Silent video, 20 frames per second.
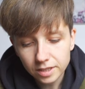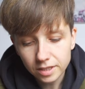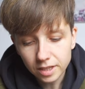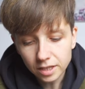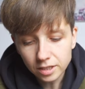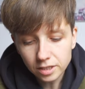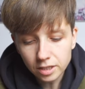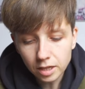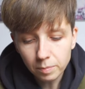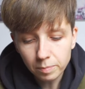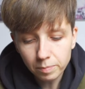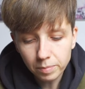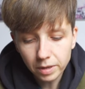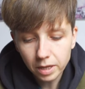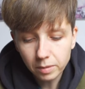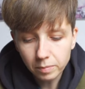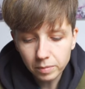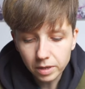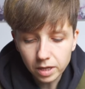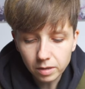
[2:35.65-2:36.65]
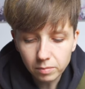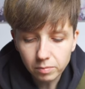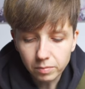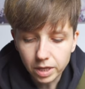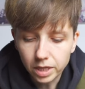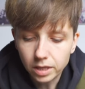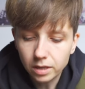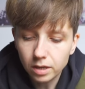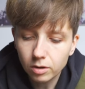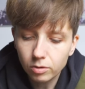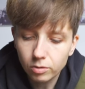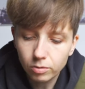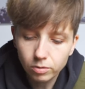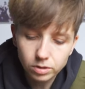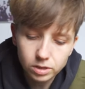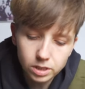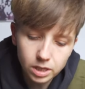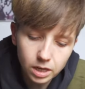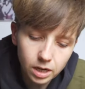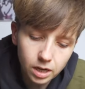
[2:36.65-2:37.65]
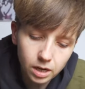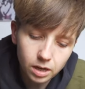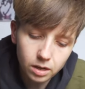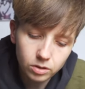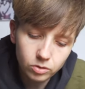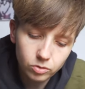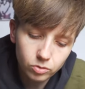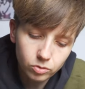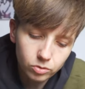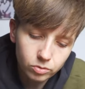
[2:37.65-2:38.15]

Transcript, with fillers: 但是它背面每一个国家都